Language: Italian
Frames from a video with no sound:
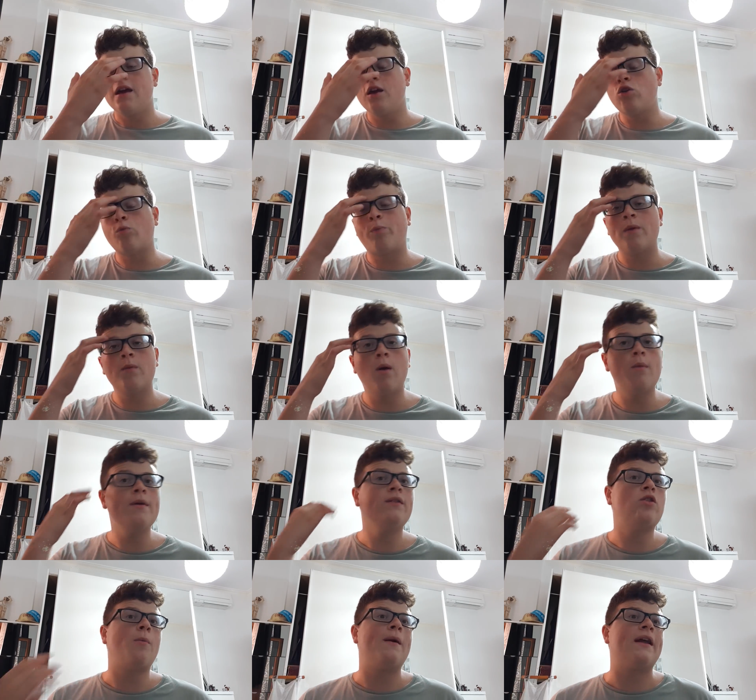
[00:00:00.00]
In un primo
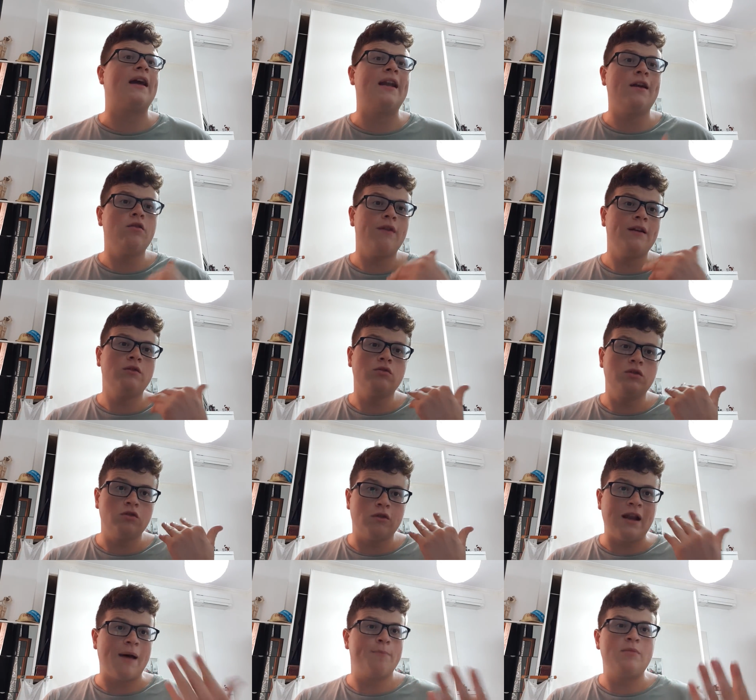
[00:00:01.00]
momento pare che la Juventus
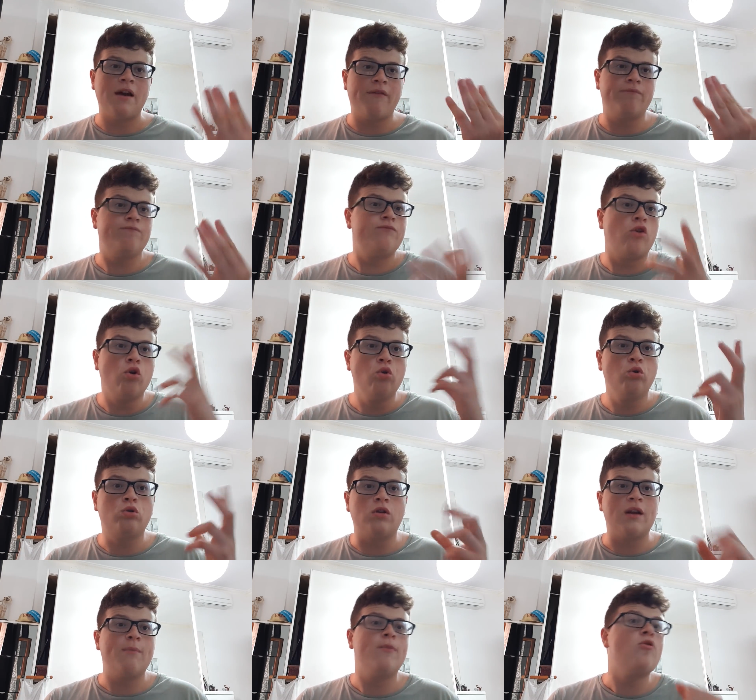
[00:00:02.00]
non abbia
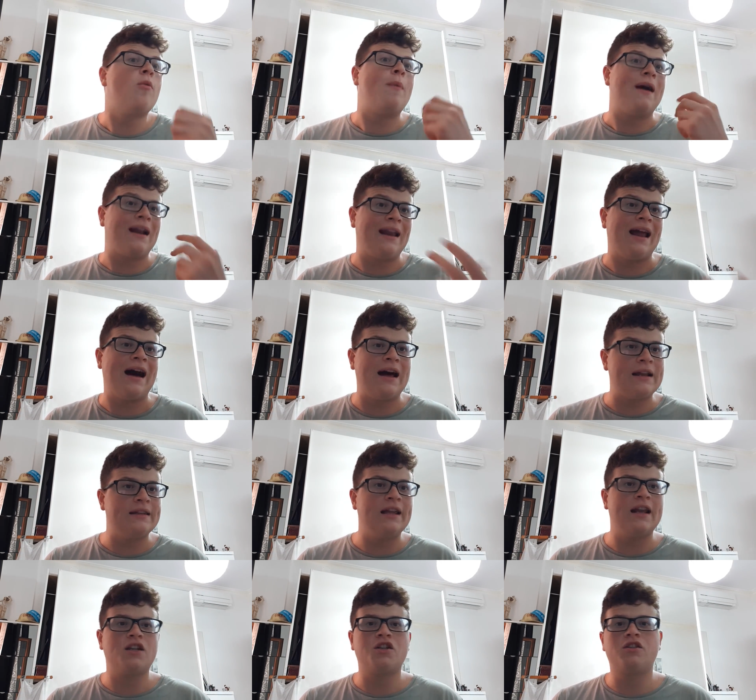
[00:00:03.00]
voluto nemmeno parlare
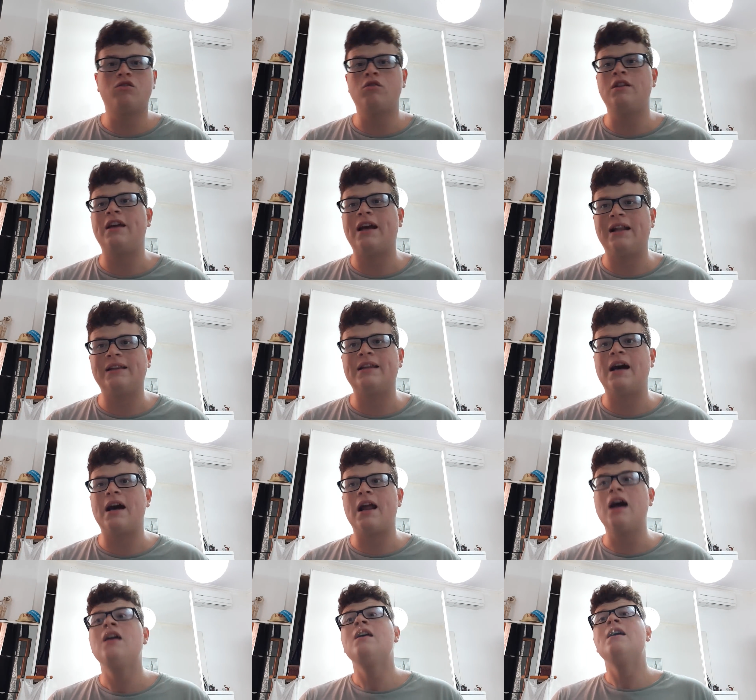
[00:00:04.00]
della cessione di
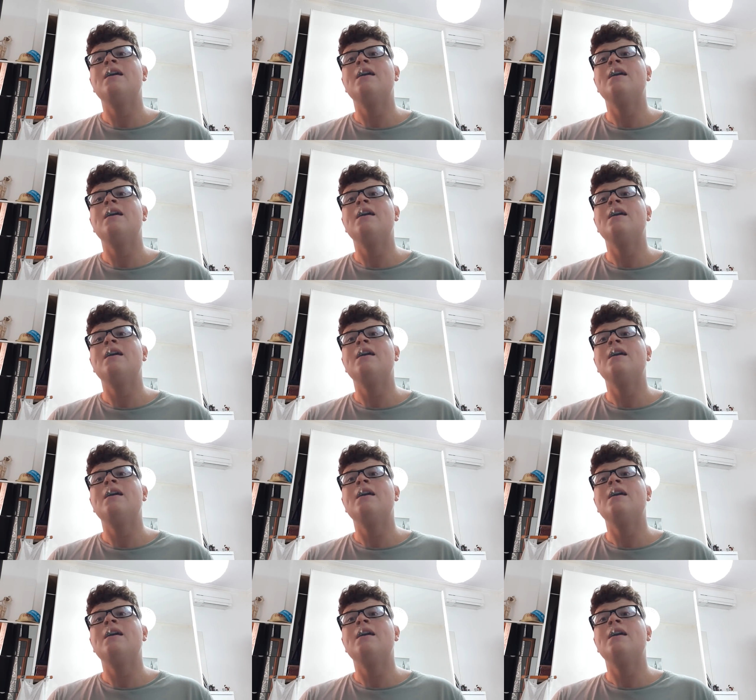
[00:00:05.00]
Caldara,